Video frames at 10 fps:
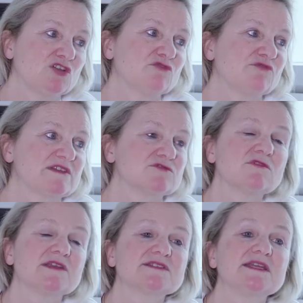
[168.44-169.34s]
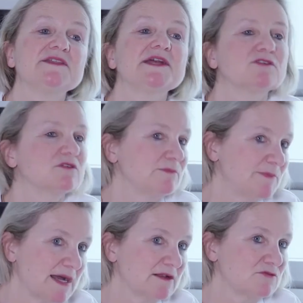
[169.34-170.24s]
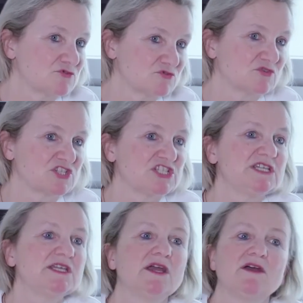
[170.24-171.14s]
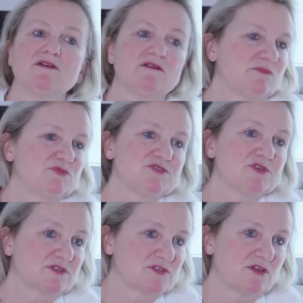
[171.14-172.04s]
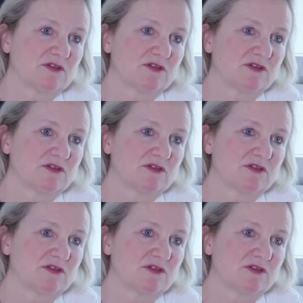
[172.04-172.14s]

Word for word: de façon à ce qu'ils n'attendent pas le jour J, euh, plusieurs